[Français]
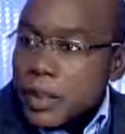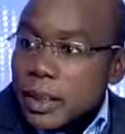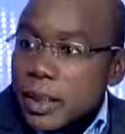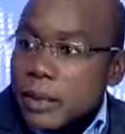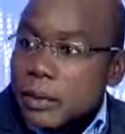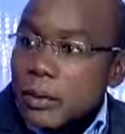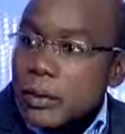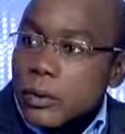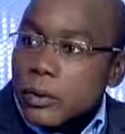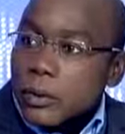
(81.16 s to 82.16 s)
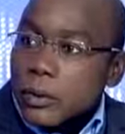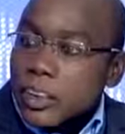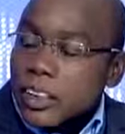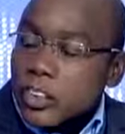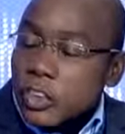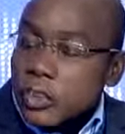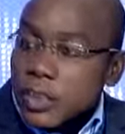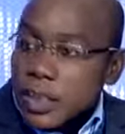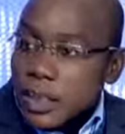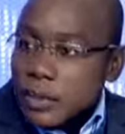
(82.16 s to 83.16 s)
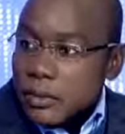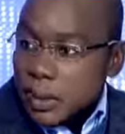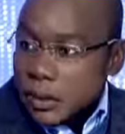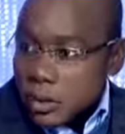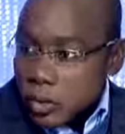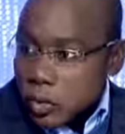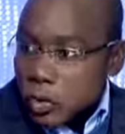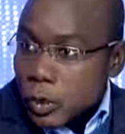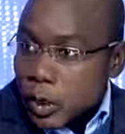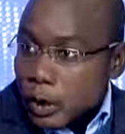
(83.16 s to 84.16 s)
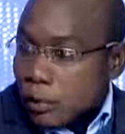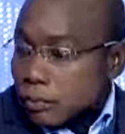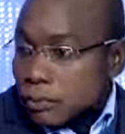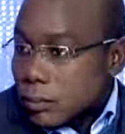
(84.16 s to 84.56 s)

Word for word: migré de, des échanges physiques vers des échanges numériques.